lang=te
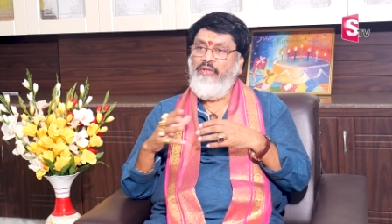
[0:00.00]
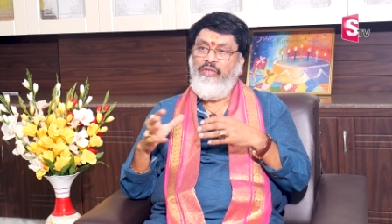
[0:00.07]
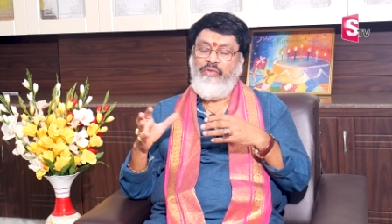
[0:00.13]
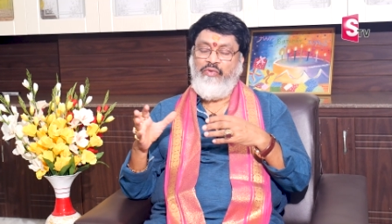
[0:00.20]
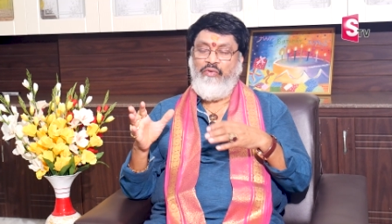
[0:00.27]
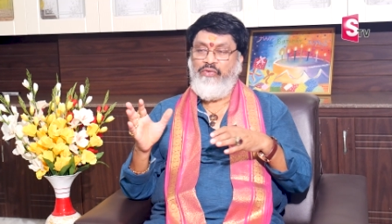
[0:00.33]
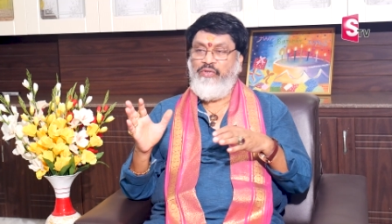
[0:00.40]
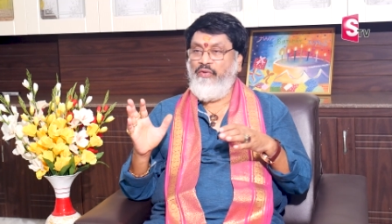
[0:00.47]

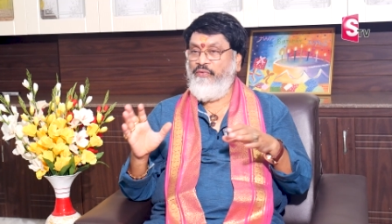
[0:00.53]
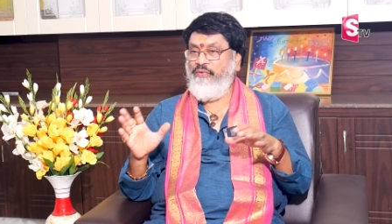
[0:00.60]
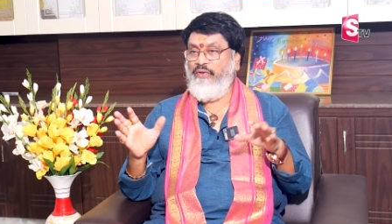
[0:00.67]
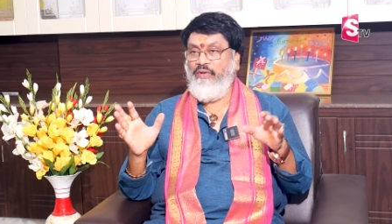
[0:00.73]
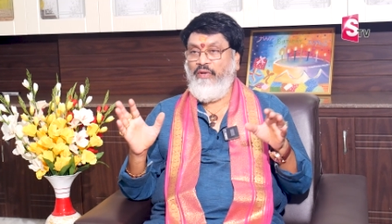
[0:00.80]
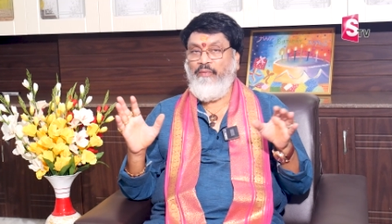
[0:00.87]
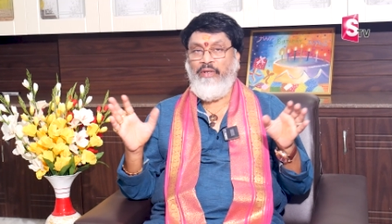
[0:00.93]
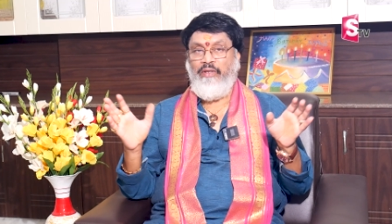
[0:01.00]
తీసుకోవాల్సిన
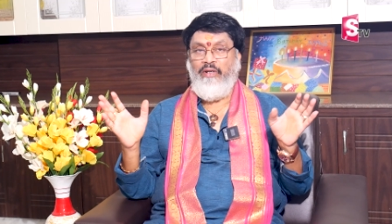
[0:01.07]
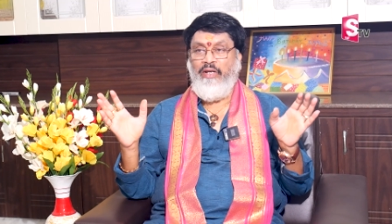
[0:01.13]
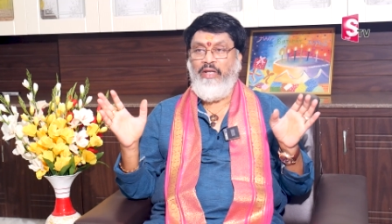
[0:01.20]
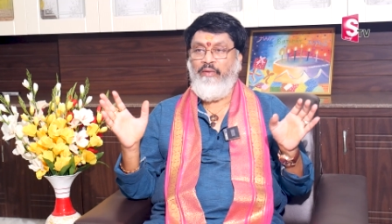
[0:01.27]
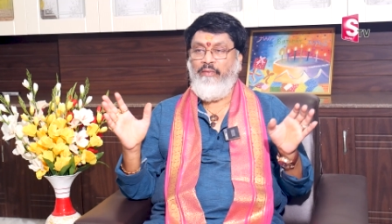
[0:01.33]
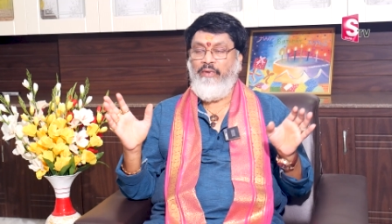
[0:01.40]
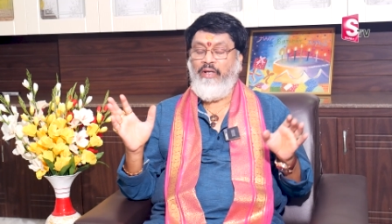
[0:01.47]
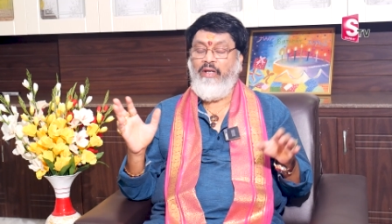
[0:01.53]
అవసరం ఏమాత్రం
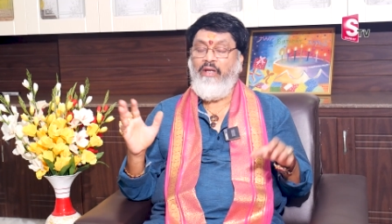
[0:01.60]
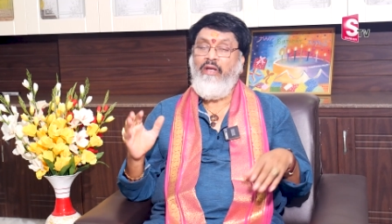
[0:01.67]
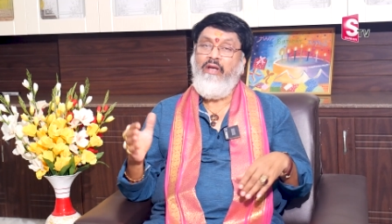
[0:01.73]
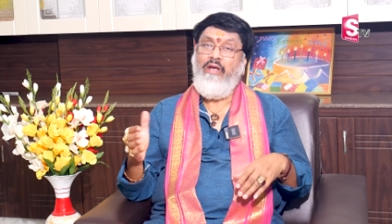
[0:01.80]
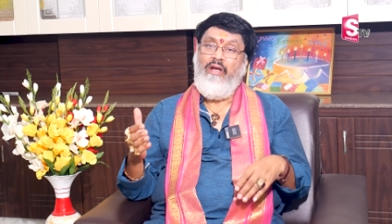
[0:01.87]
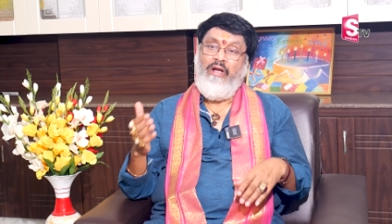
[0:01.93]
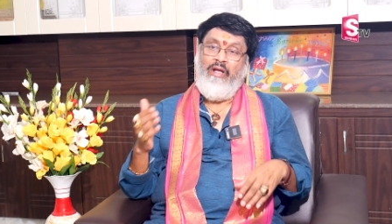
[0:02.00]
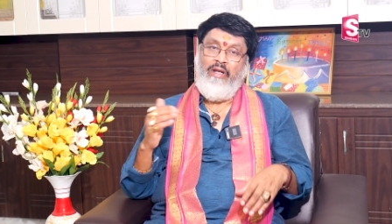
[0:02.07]
లేదన్నమాట
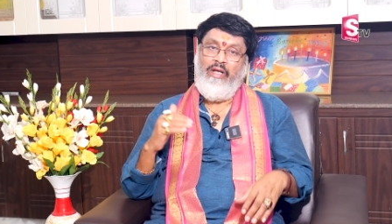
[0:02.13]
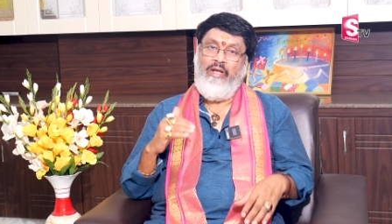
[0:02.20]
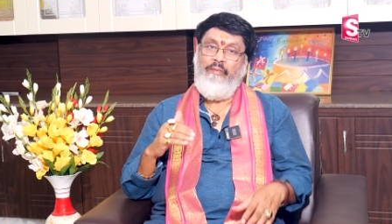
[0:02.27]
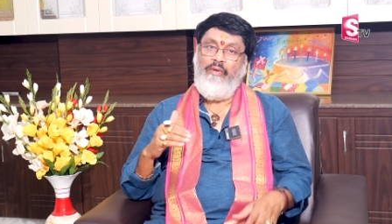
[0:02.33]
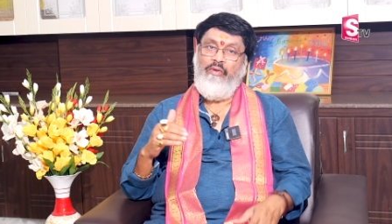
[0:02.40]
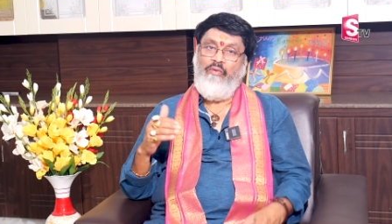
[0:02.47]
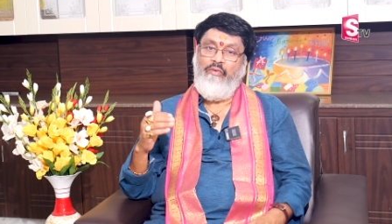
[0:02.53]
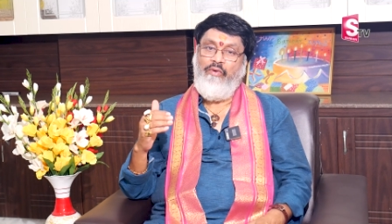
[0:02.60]
అలాగే
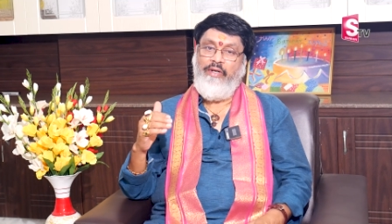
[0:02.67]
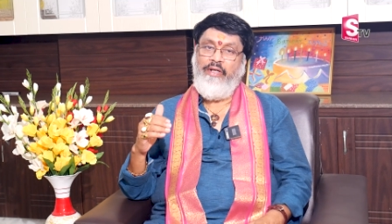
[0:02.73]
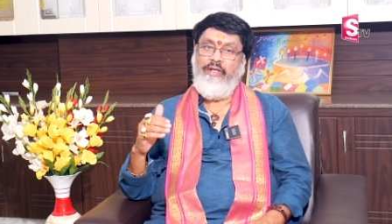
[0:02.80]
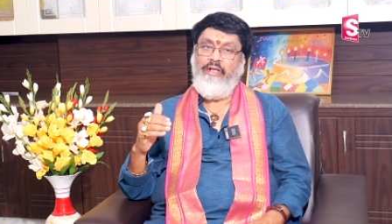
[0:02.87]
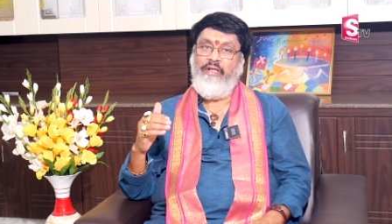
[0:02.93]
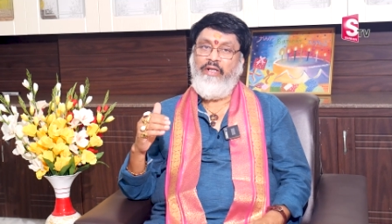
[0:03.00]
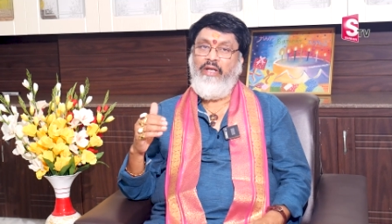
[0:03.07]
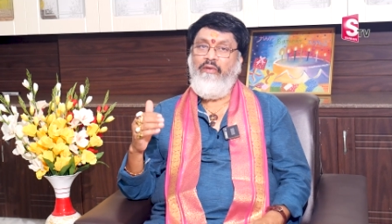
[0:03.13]
మనకు ఇంకోటి
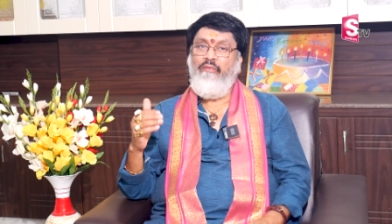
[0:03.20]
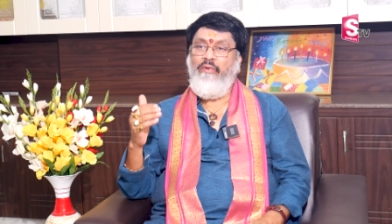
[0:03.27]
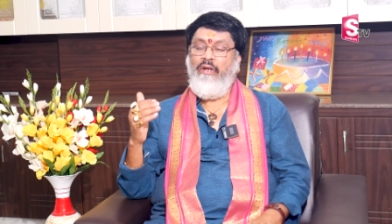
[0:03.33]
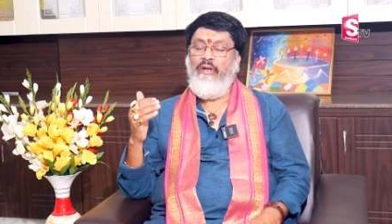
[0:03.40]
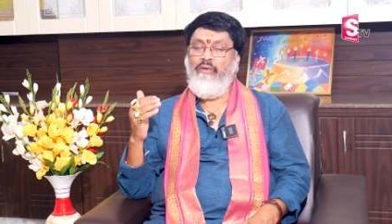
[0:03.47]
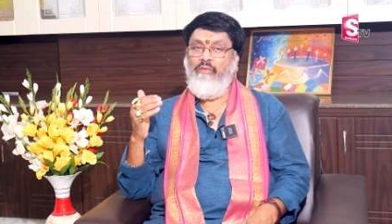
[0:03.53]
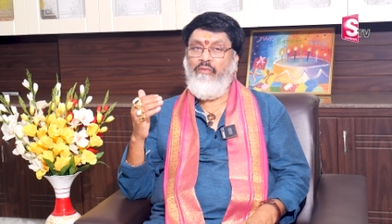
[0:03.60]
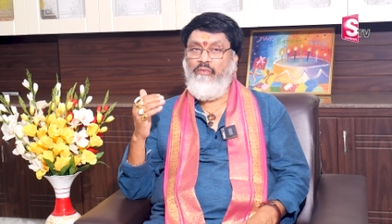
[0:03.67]
ఏంటంటే
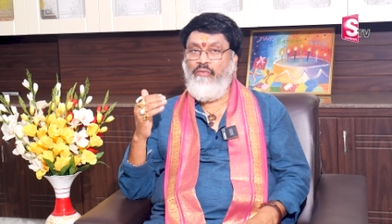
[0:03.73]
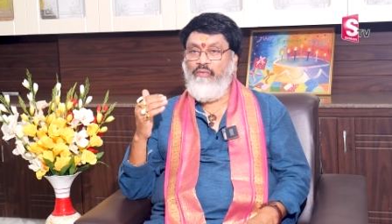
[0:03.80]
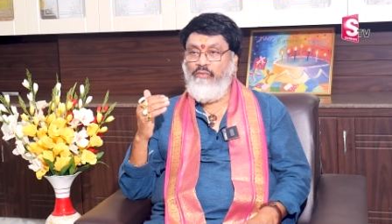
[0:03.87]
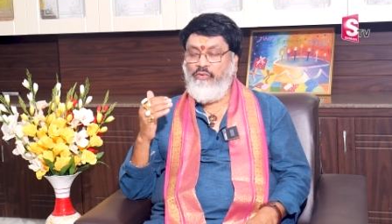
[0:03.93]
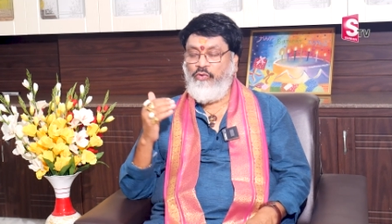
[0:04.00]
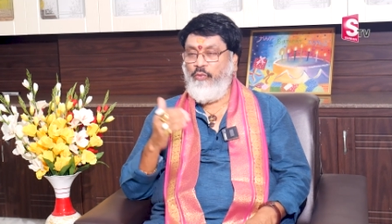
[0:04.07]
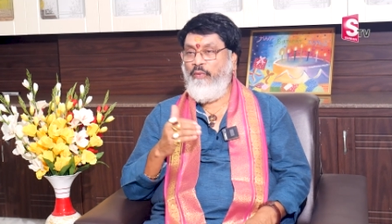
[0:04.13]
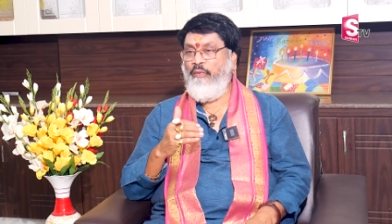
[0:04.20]
వీళ్ళకు
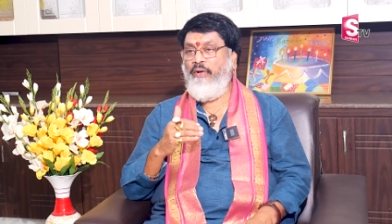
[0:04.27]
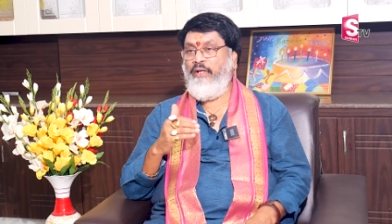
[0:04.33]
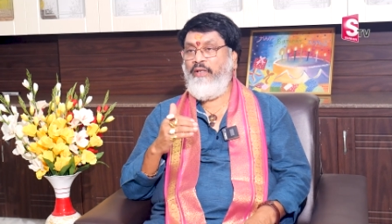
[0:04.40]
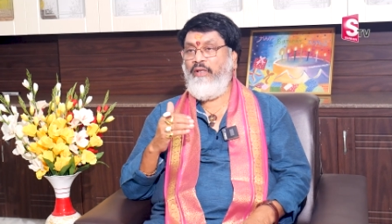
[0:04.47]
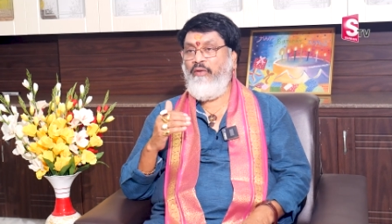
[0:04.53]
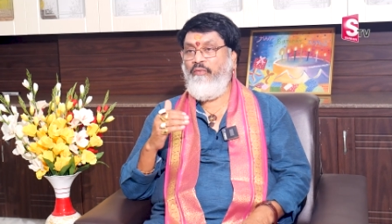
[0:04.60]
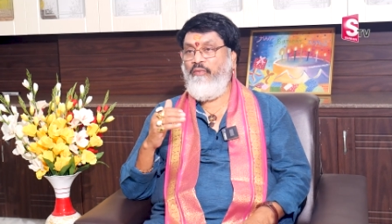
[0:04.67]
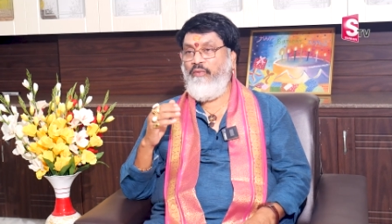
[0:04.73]

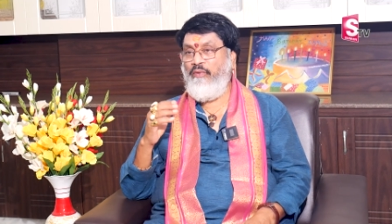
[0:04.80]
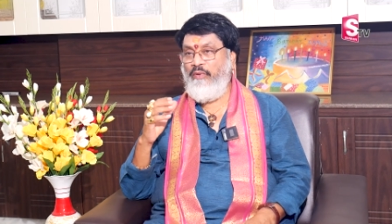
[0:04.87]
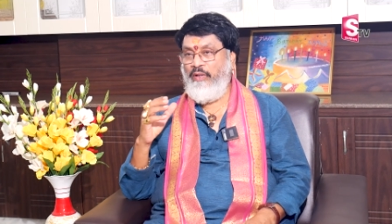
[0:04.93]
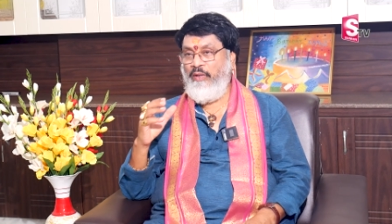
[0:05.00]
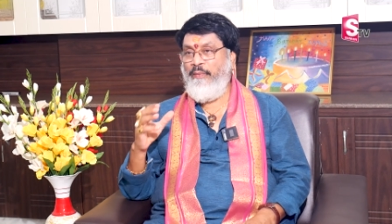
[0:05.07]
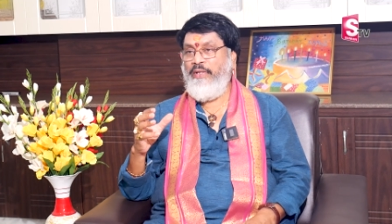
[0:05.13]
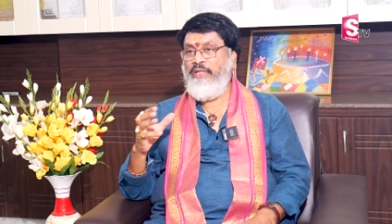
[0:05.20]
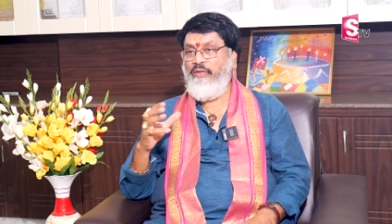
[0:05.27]
శుభవార్తలు
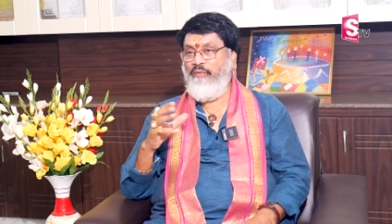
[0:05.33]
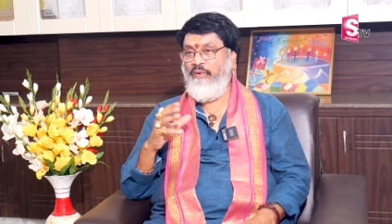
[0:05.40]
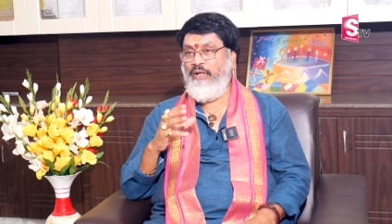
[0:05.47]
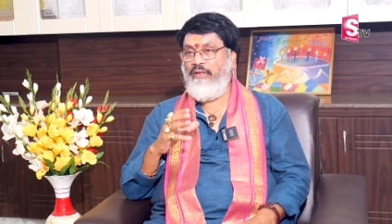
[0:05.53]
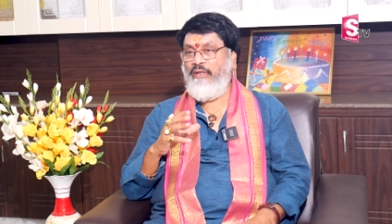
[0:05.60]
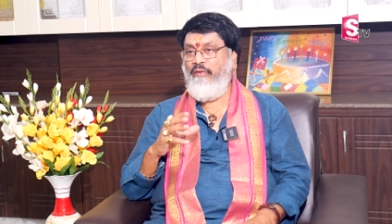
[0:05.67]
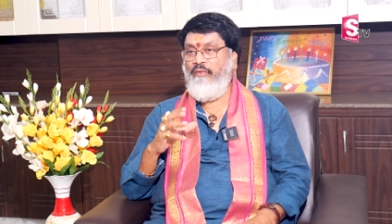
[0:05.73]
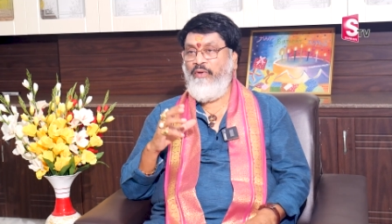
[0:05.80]
అంటే మంచి
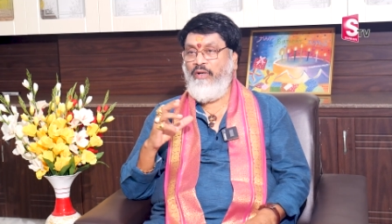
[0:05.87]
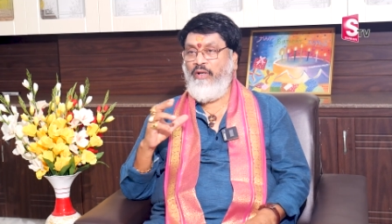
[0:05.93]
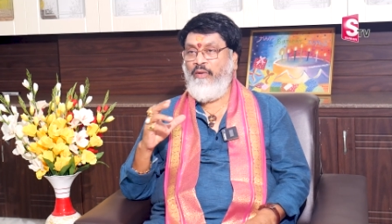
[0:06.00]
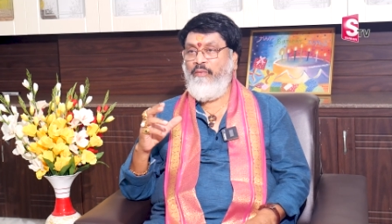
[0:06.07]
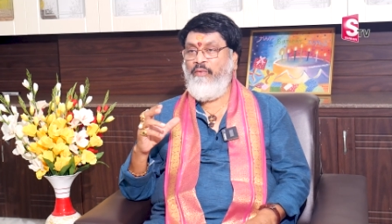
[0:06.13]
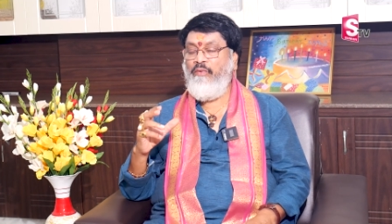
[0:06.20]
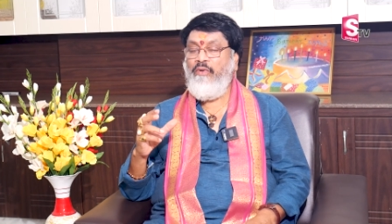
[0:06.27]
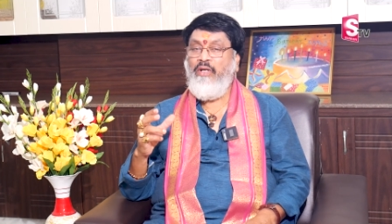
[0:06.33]
వార్తలు
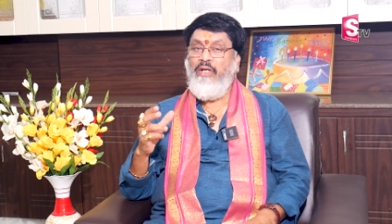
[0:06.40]
వినడము